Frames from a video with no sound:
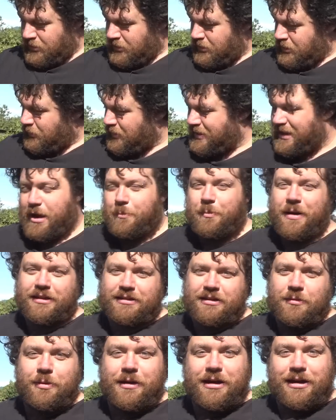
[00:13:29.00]
Quindi la
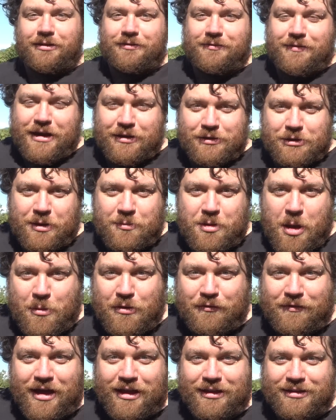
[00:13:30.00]
parte per l'inverno l'abbiamo
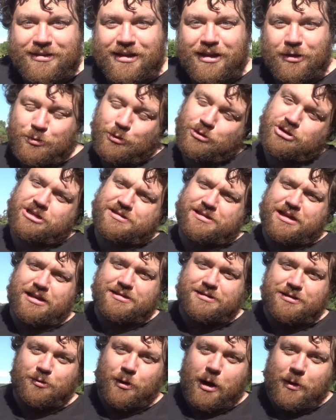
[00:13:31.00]
fatta, la cuccia sarà
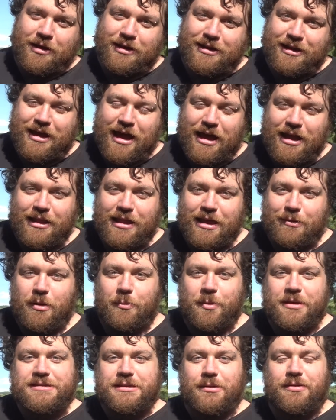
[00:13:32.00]
sicuramente calda, ma
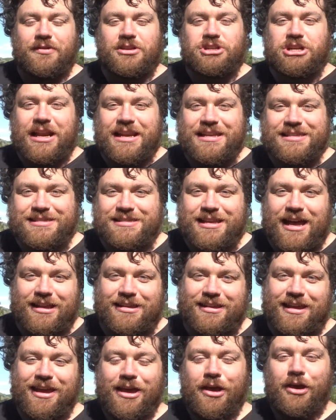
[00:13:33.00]
pensiamo invece
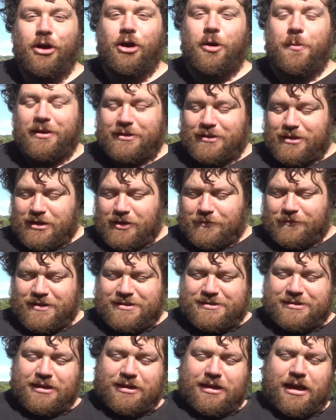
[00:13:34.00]
all'estate. Come tenere
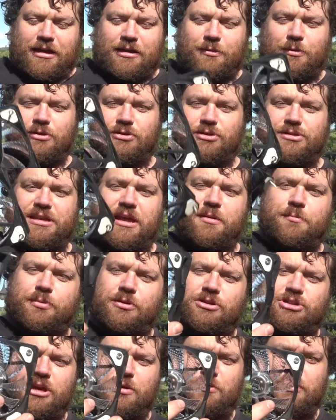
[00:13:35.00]
freschi i cani? Molto
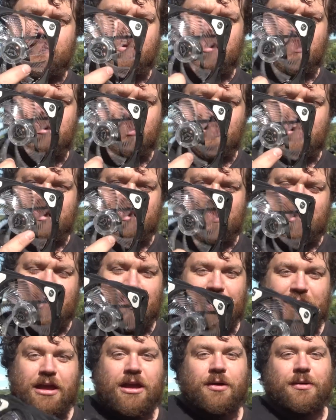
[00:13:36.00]
semplice, una ventolina,
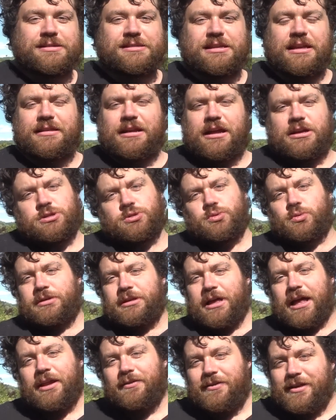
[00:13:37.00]
questa andrà a
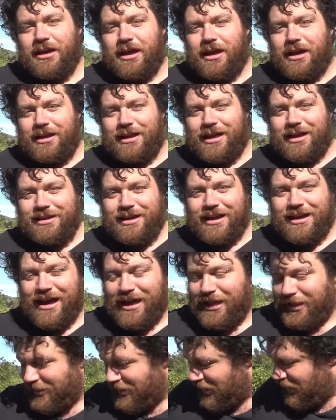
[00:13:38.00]
succhiare via l'aria
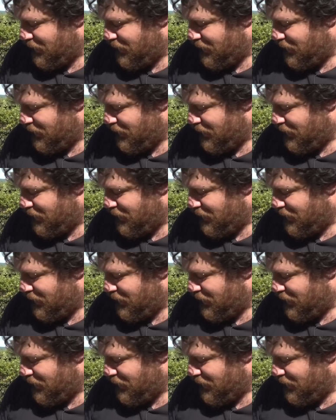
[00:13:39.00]
calda.